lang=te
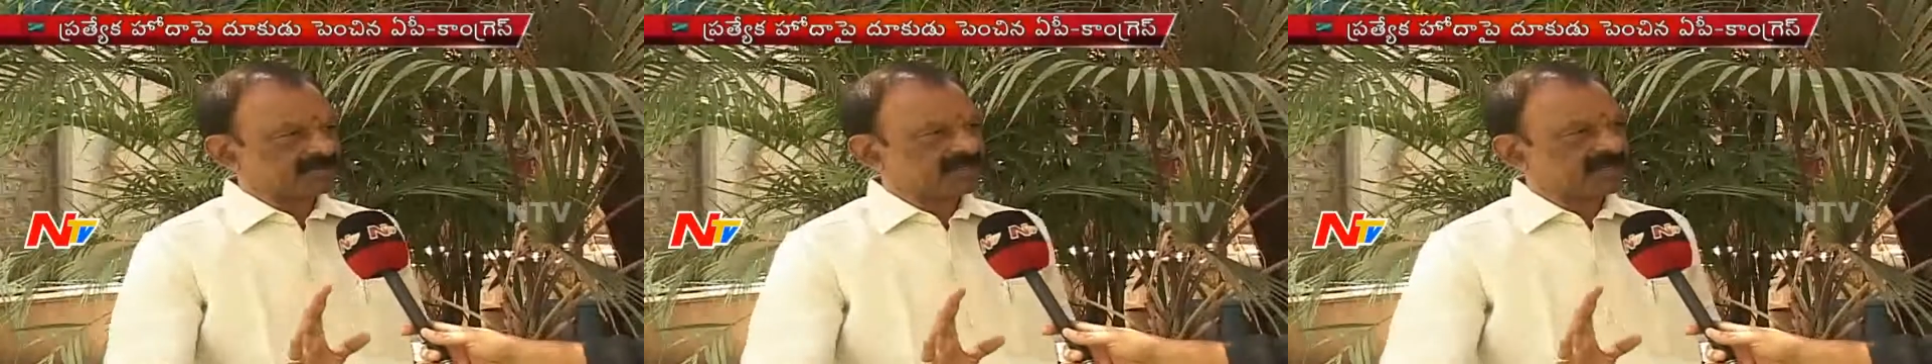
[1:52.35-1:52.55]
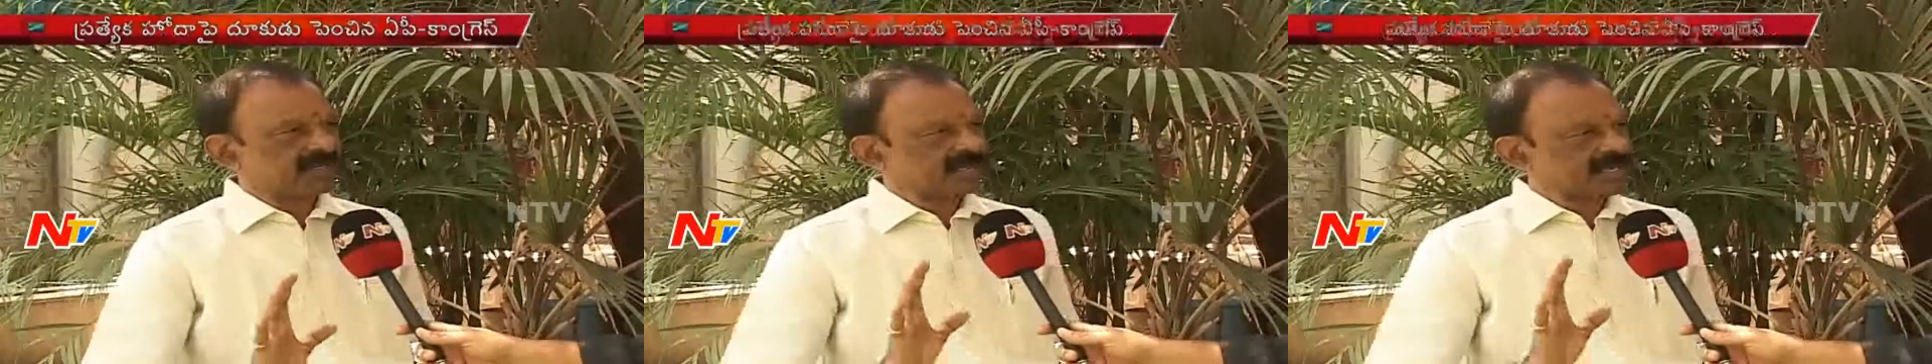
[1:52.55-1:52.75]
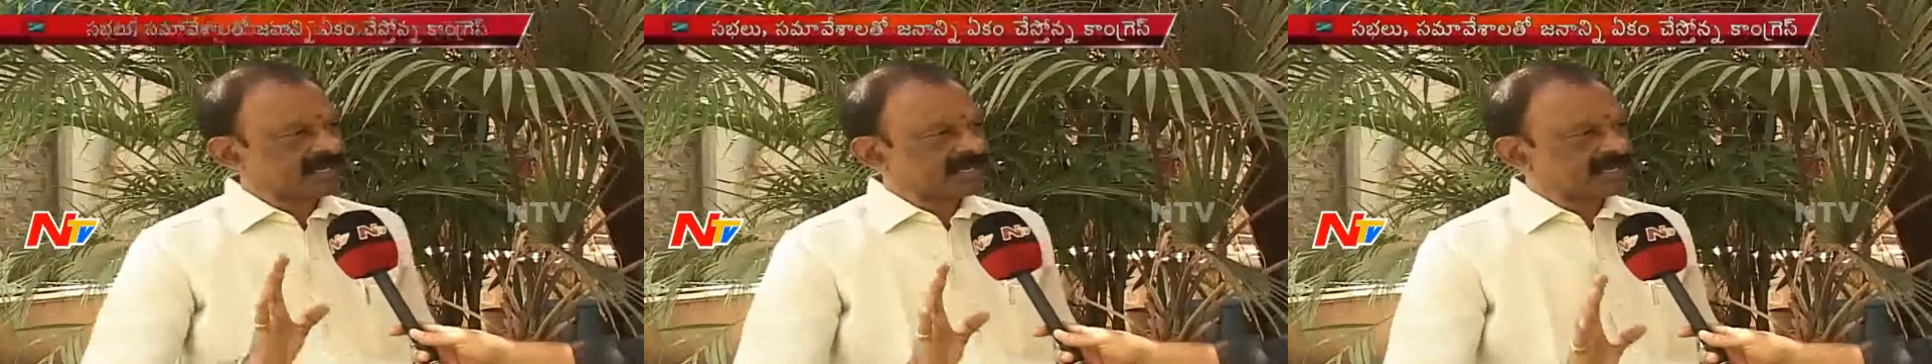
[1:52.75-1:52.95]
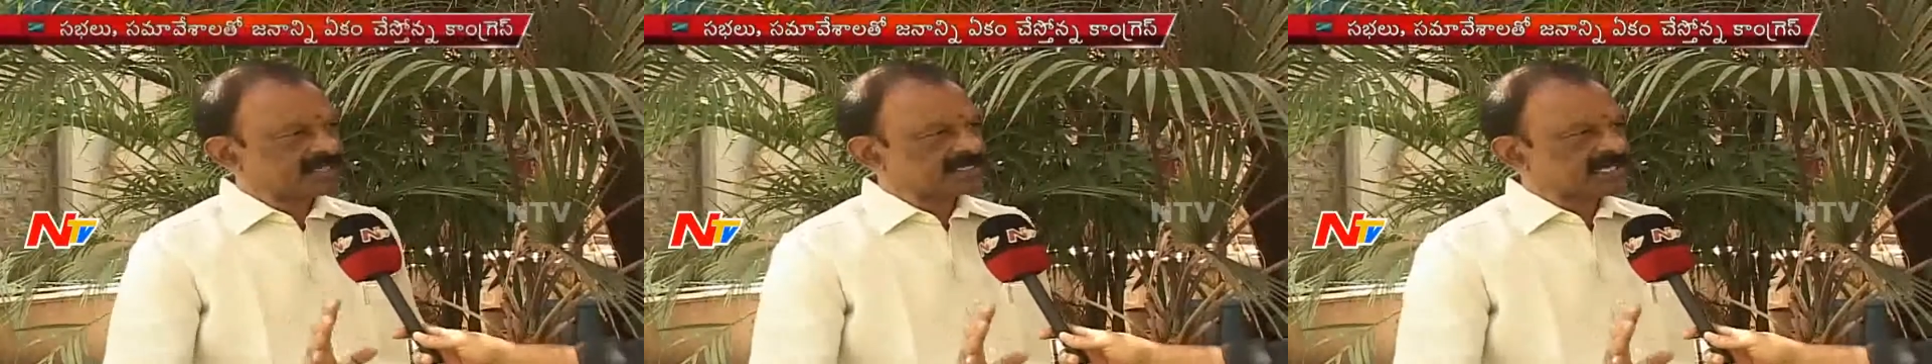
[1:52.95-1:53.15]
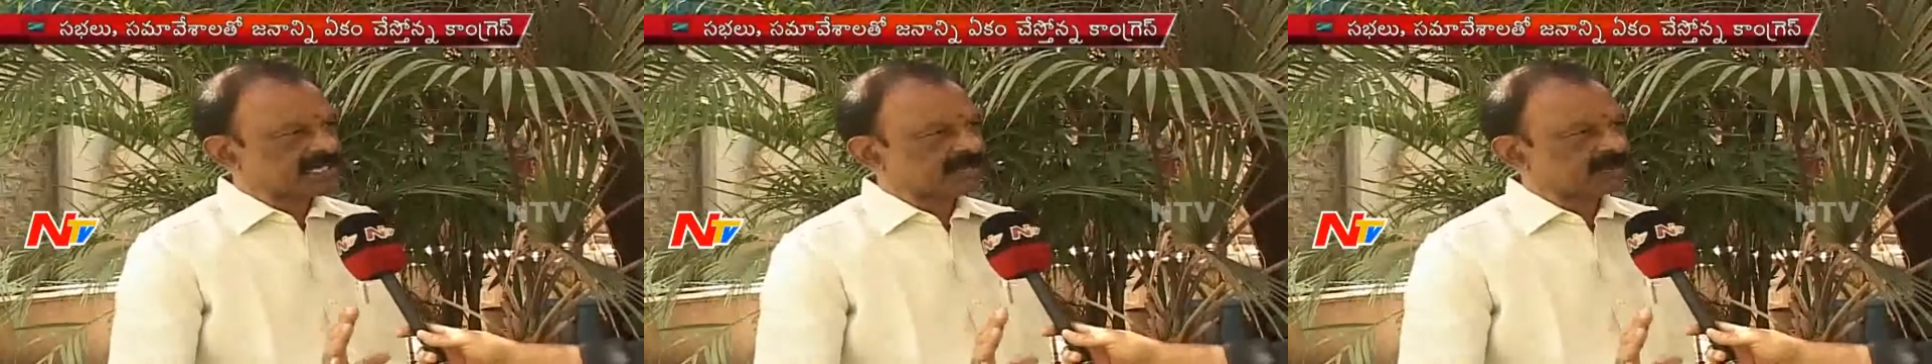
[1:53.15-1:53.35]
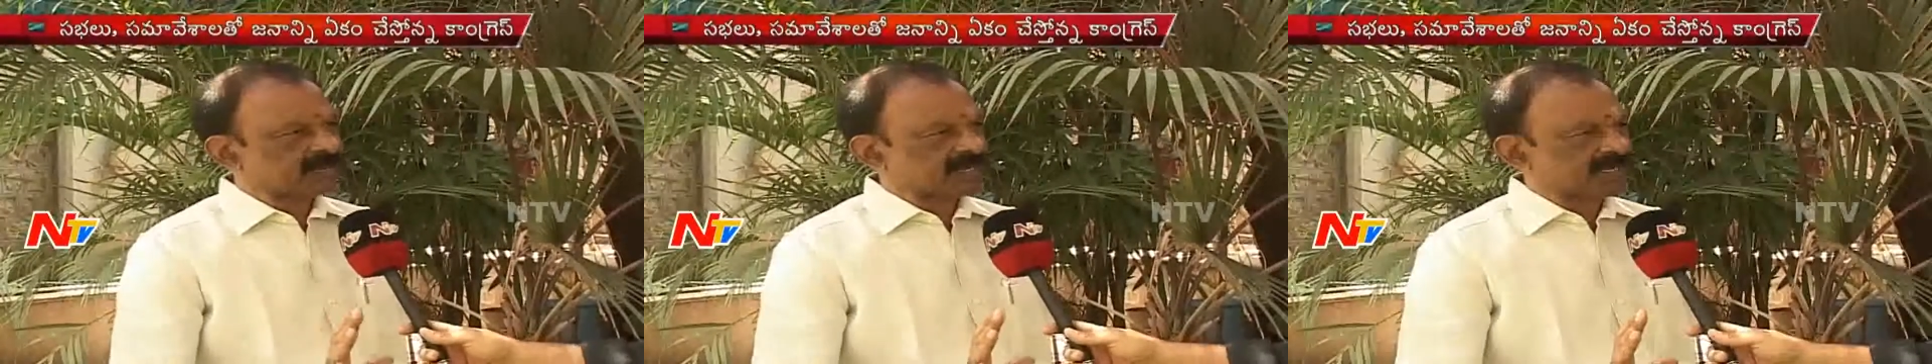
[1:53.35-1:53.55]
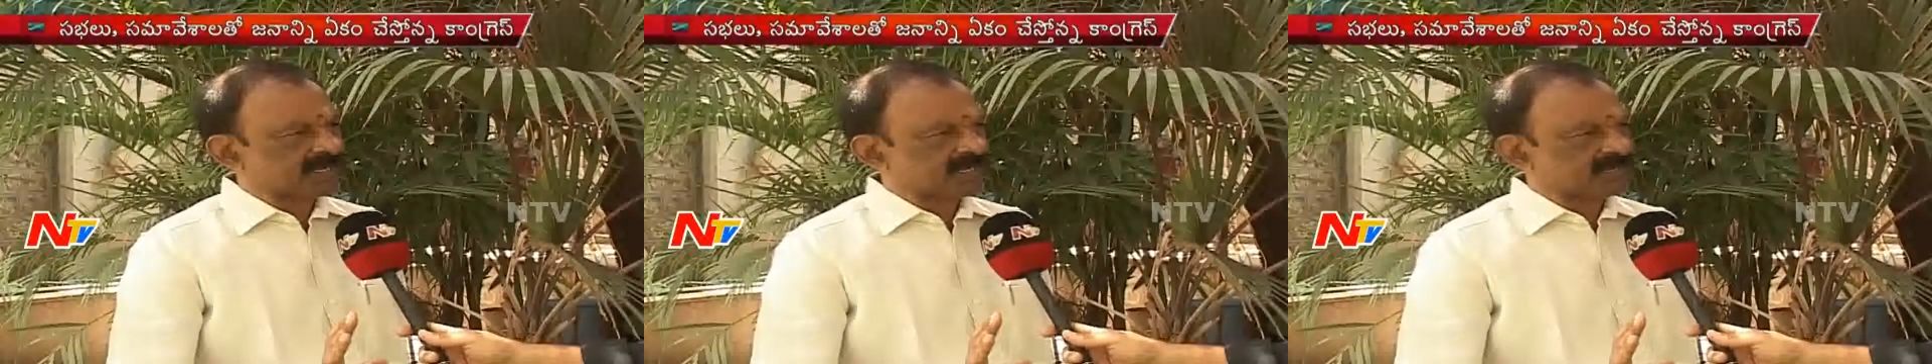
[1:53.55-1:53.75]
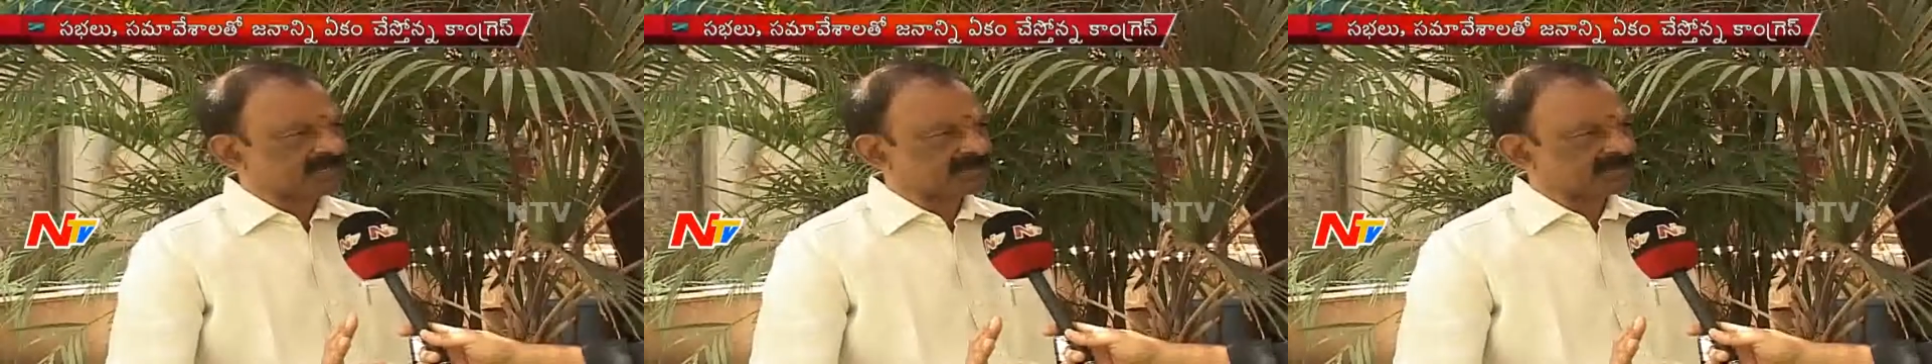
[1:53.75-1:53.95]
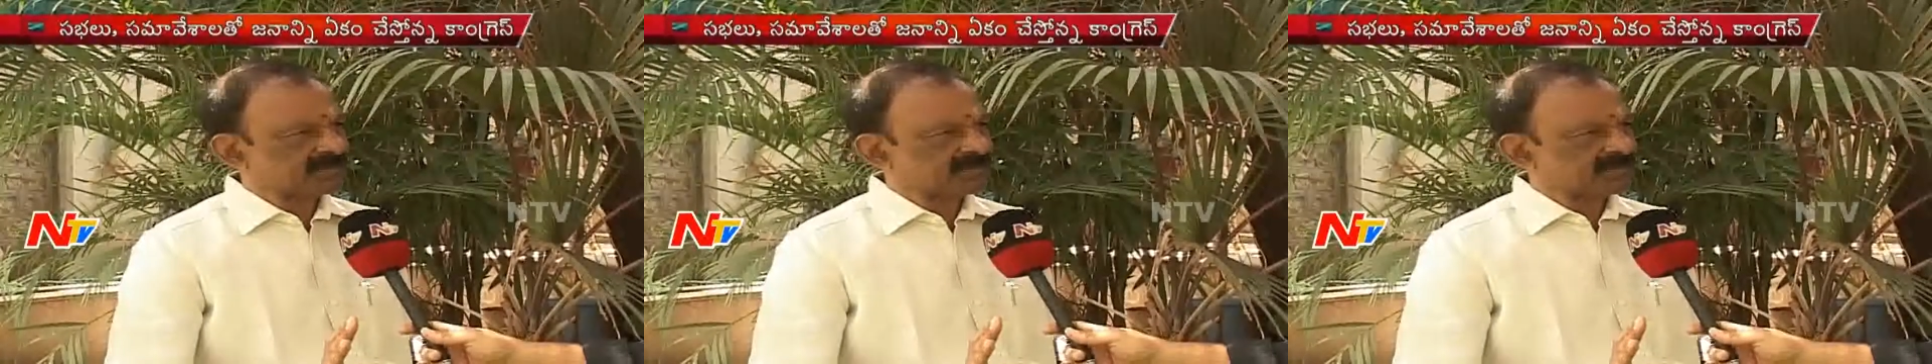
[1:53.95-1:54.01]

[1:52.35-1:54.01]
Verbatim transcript: అన్ని రాజకీయ పార్టీలు